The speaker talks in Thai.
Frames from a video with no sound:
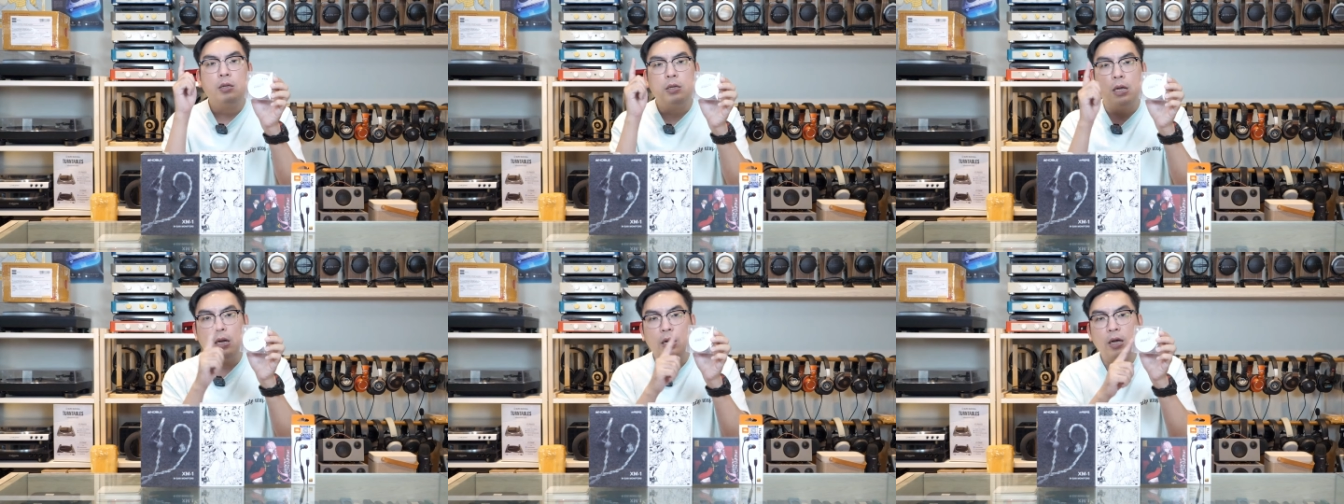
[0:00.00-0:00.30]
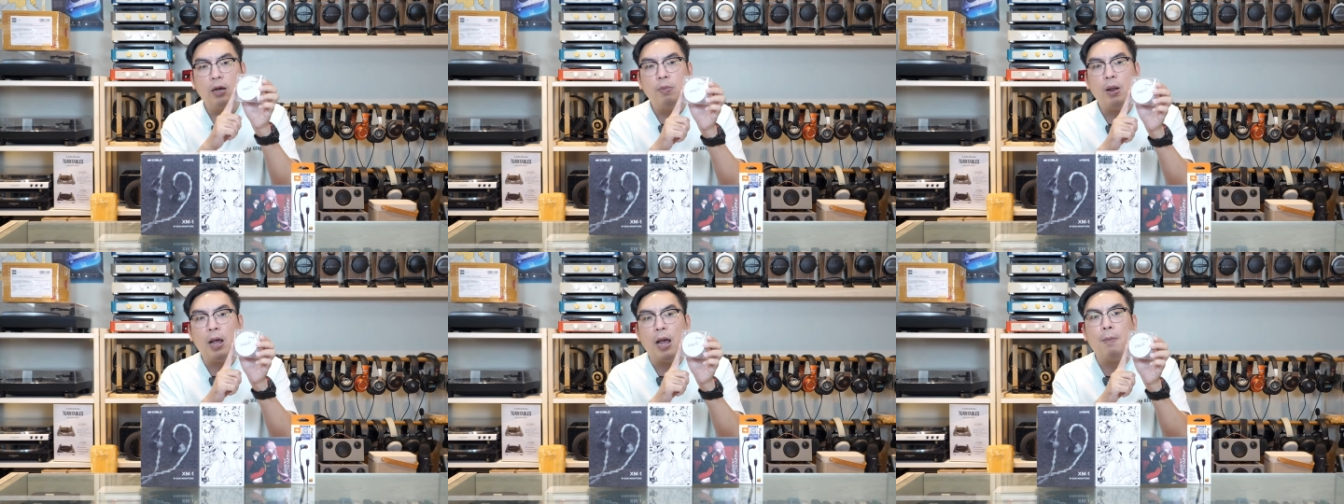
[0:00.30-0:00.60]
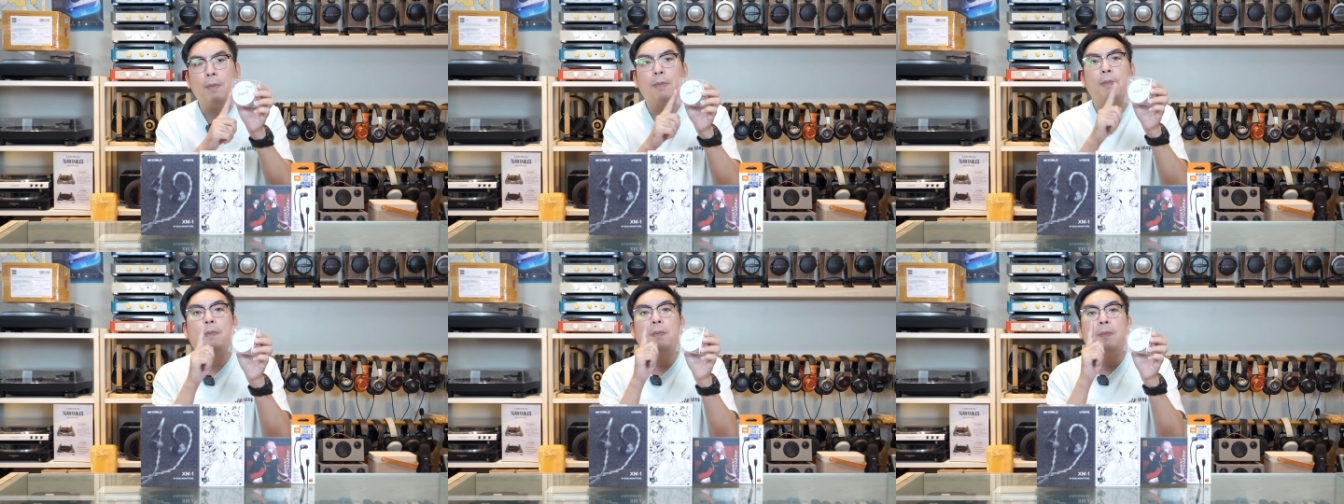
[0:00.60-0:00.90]
อย่าลืมนะค
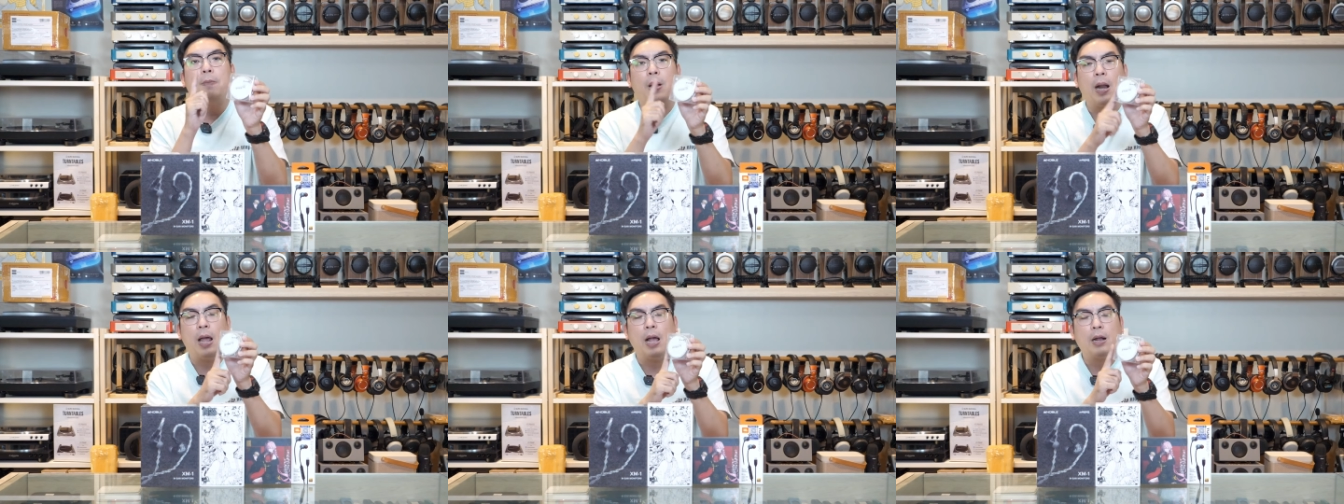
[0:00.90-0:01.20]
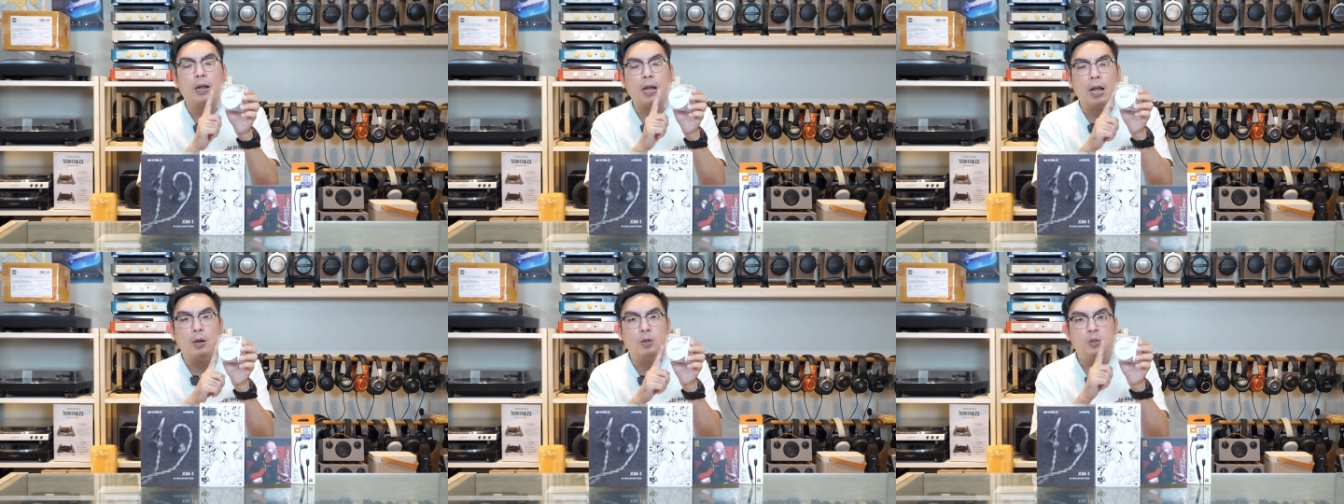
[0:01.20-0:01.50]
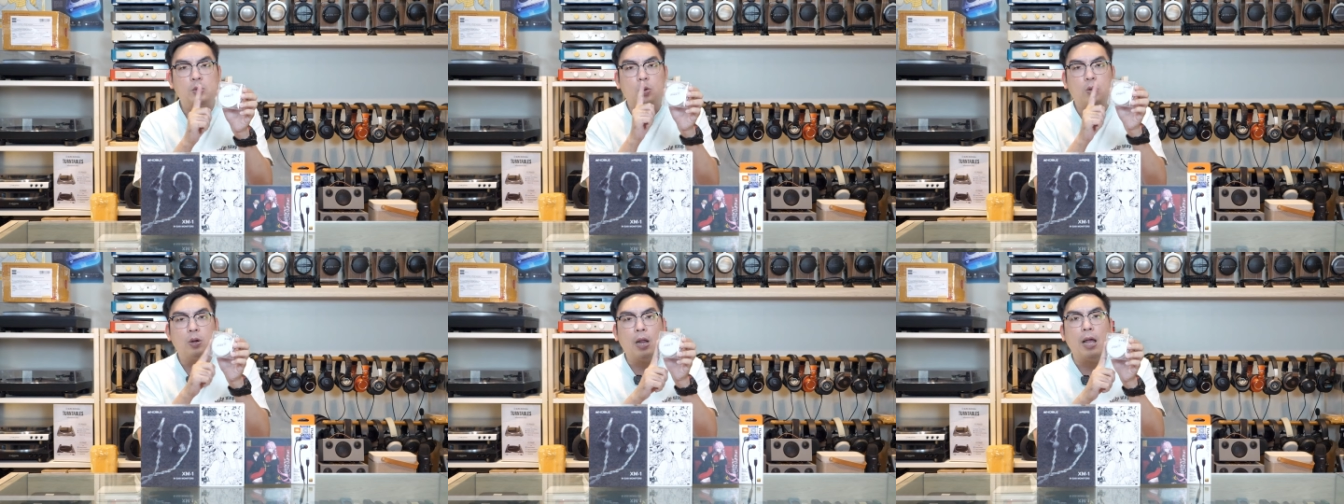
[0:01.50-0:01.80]
รับประกัน
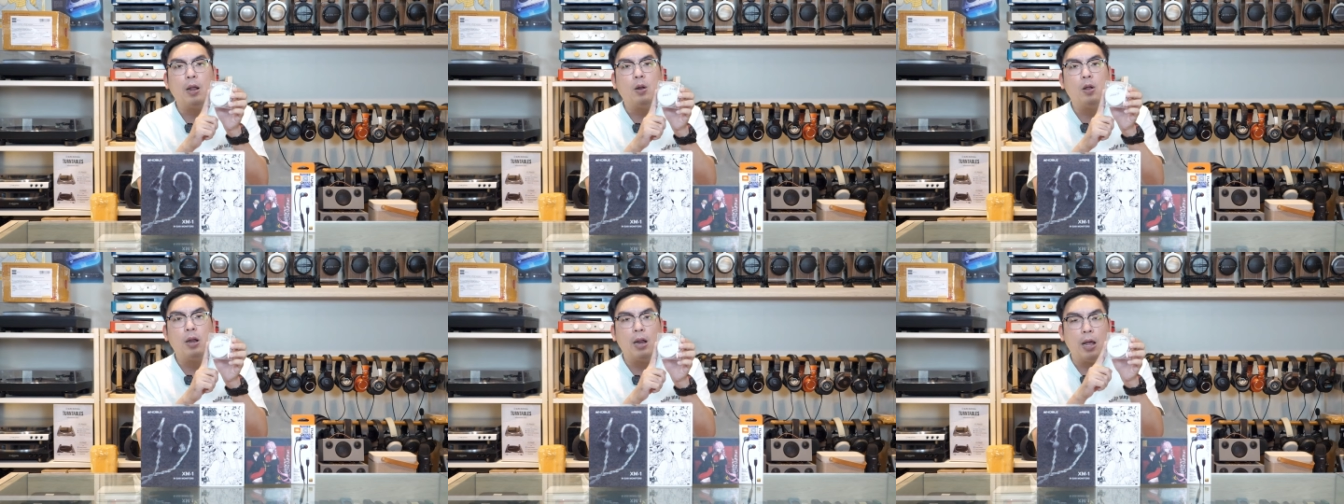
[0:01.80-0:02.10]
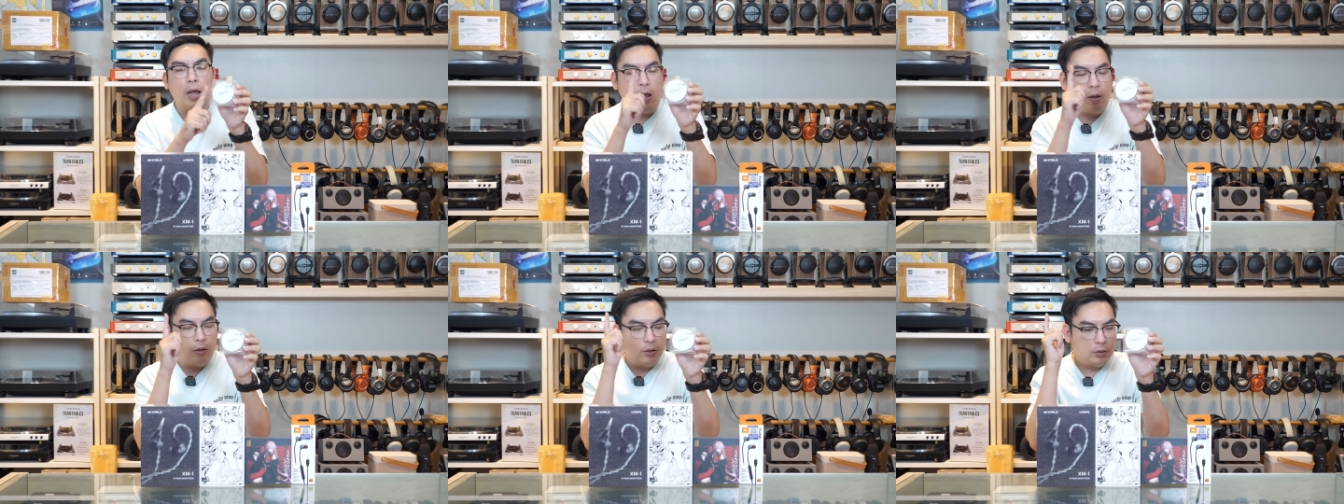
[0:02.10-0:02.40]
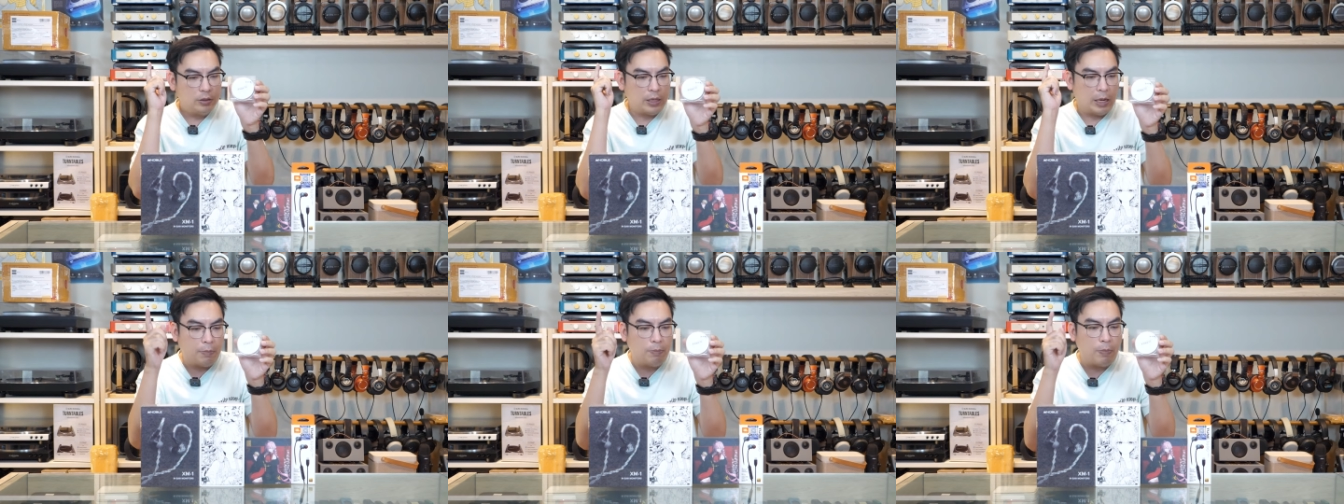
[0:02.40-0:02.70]
ศูนย์ไทยด้วยนะ
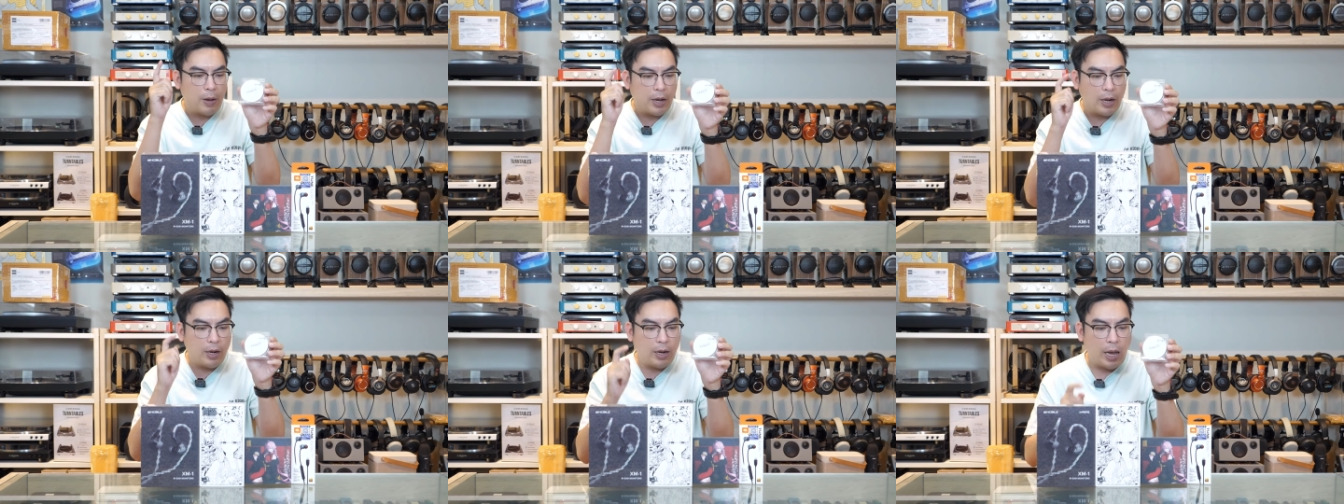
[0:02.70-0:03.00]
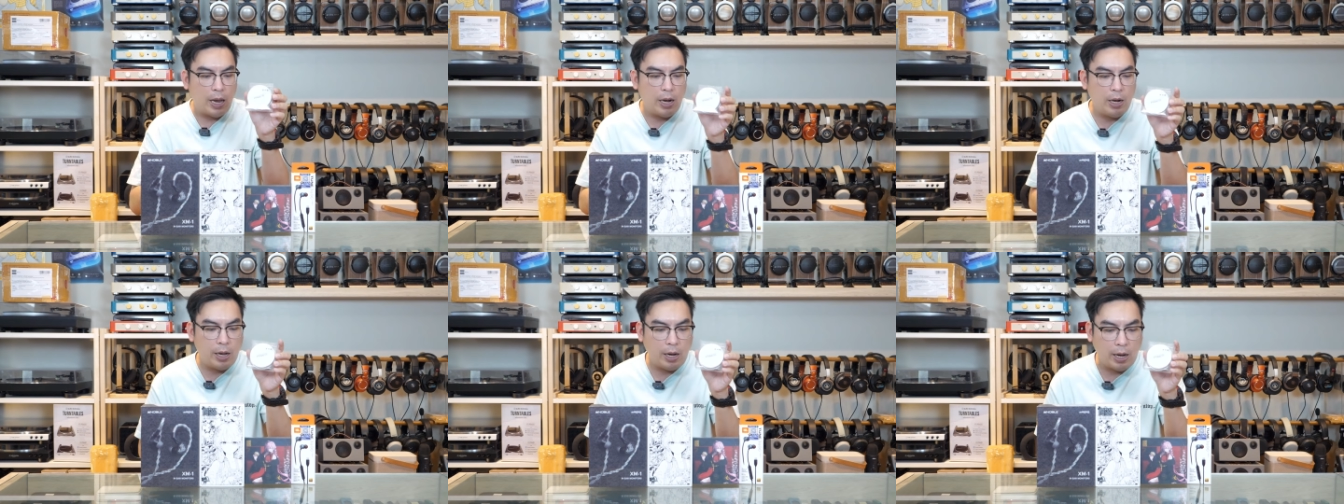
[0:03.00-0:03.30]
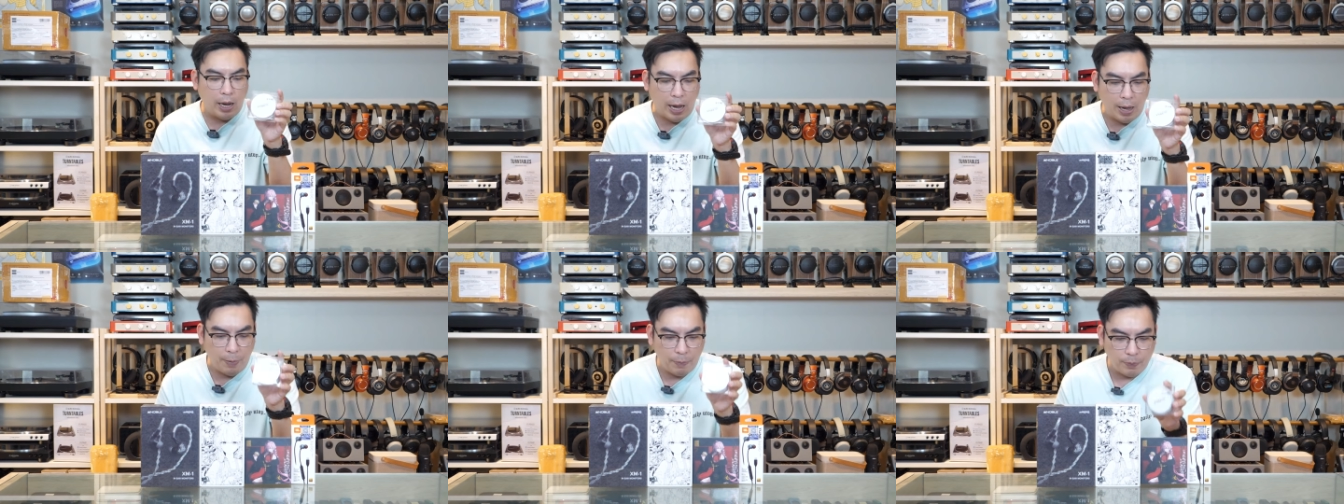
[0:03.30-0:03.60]
จัดไปกันได้เลย
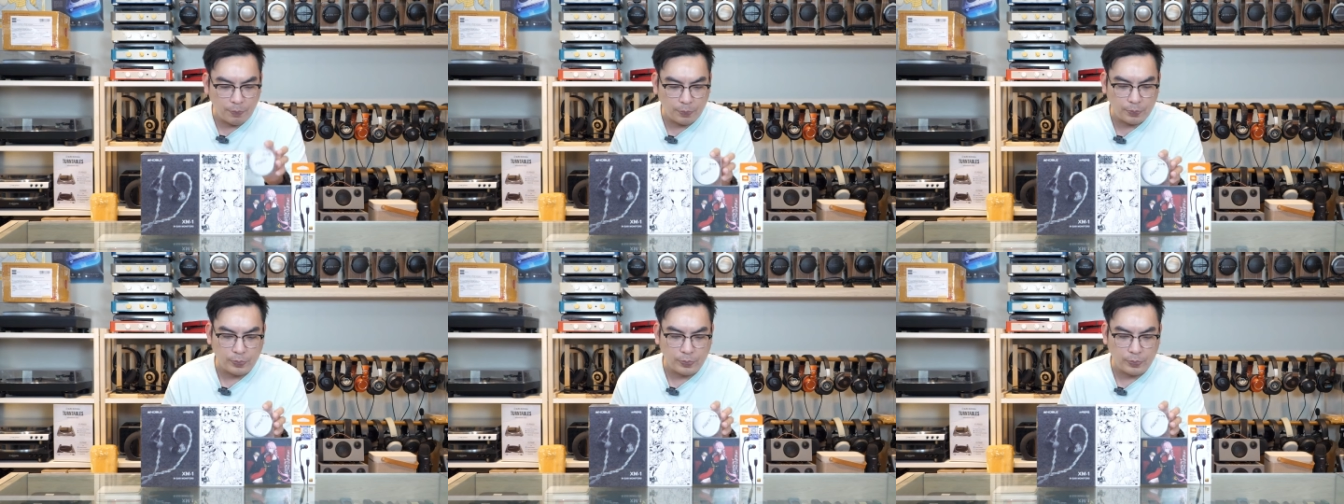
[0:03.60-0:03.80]
ครับ